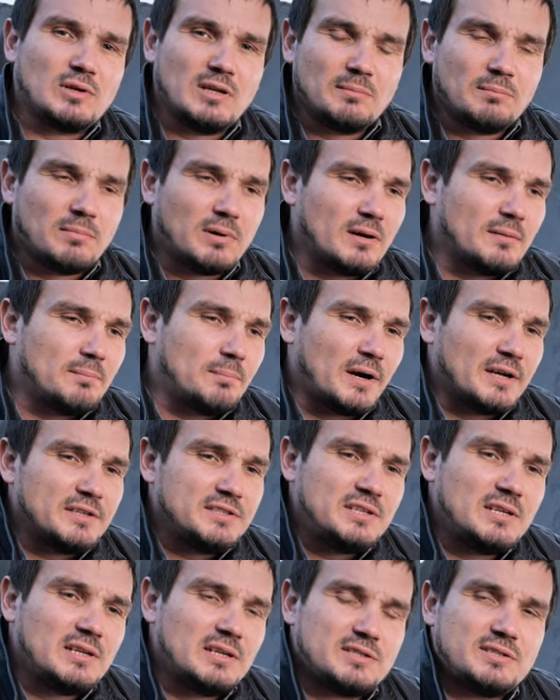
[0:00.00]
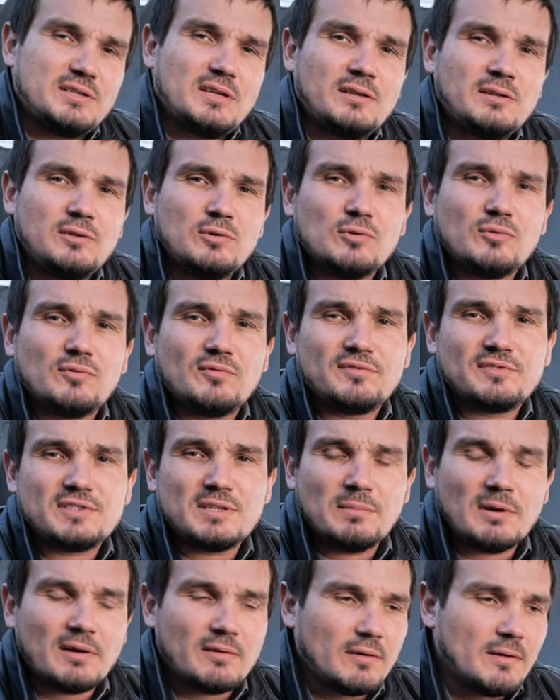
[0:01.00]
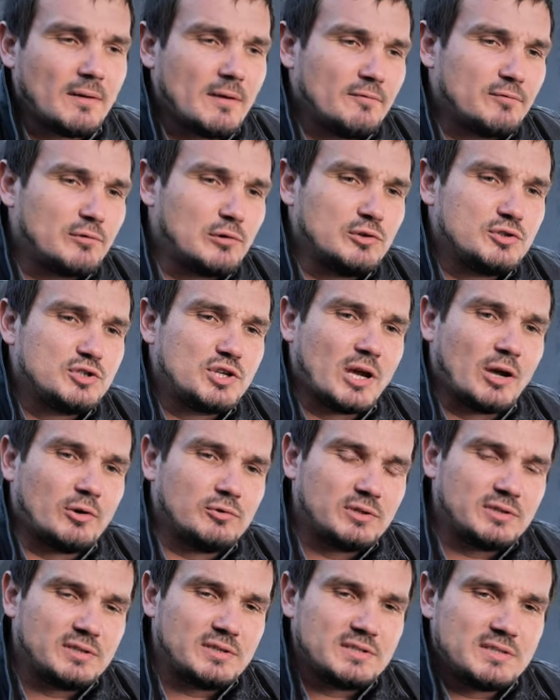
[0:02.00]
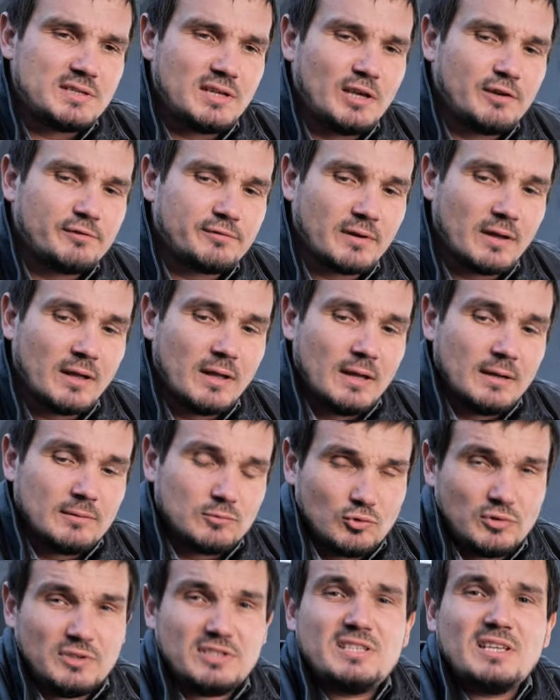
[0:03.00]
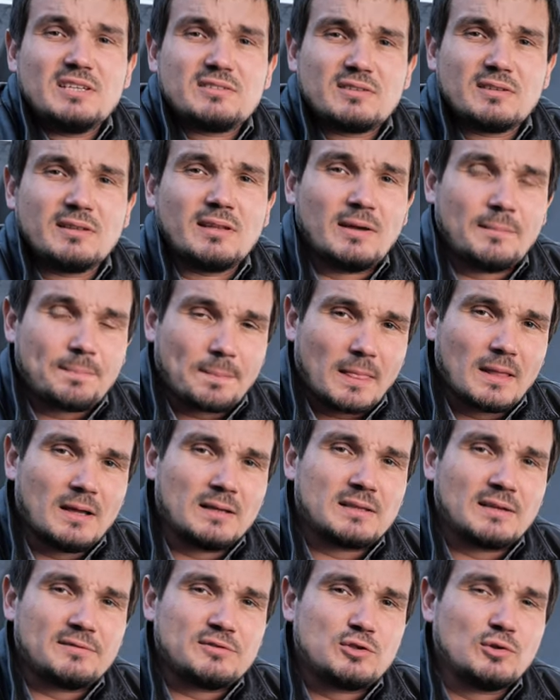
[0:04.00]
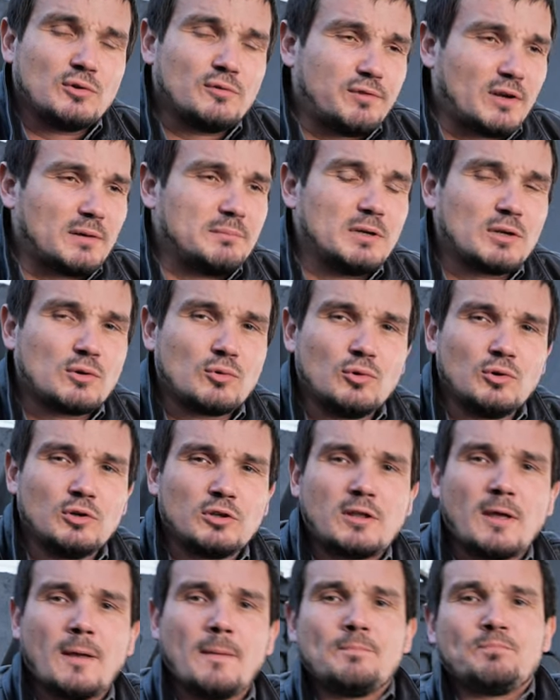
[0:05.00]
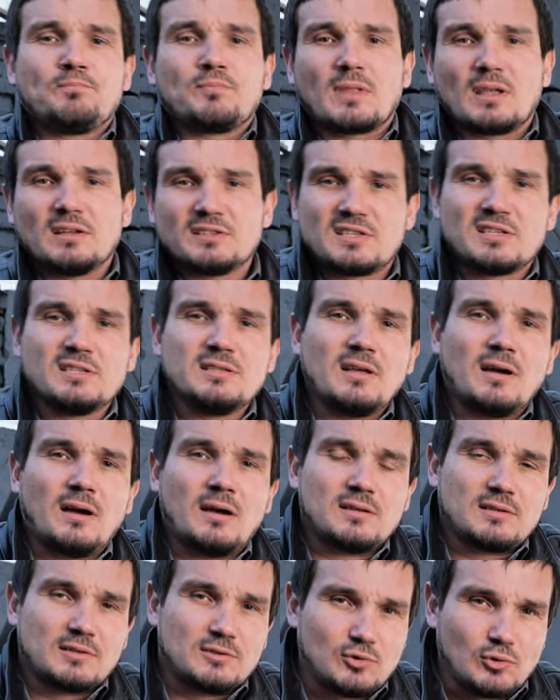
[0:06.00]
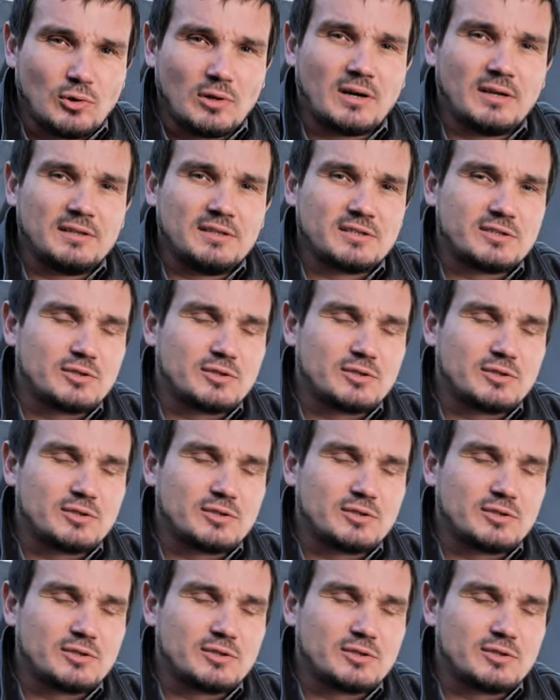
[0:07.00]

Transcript: либо по отдельности они в себя включают эти сейфы. Ну, естественно, это все формирует цена, сколько они